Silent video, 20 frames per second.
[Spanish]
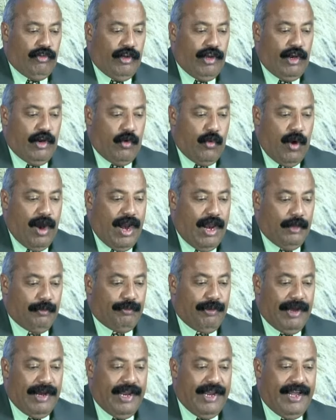en el cual las
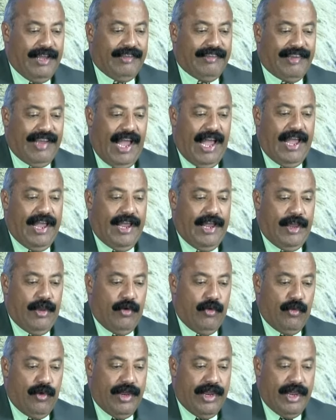parejas
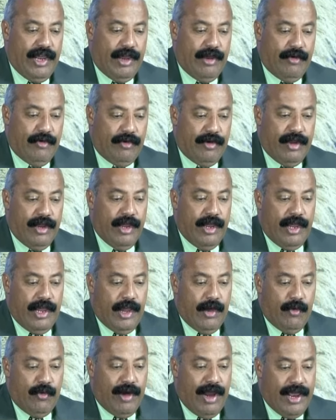caen
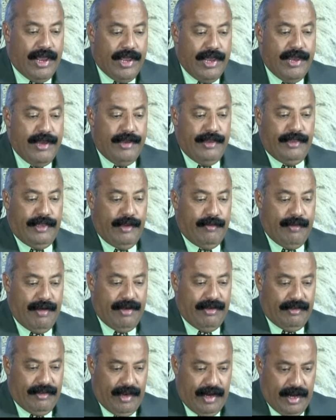en una íntima
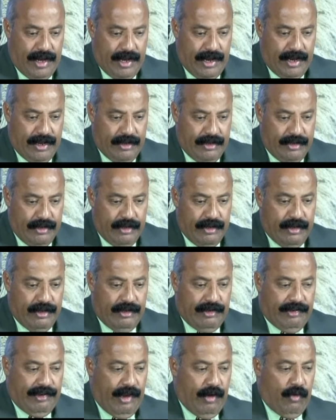entrega
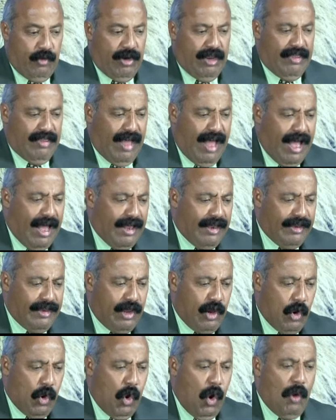seguridad
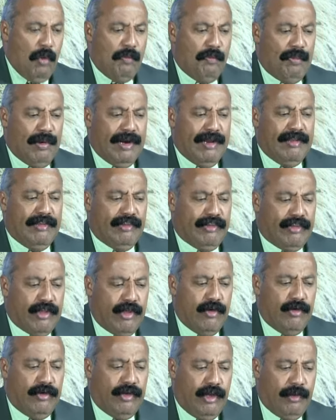y
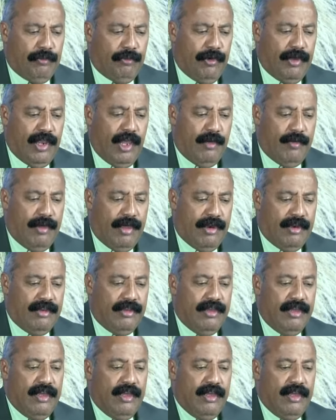comprensión después de haber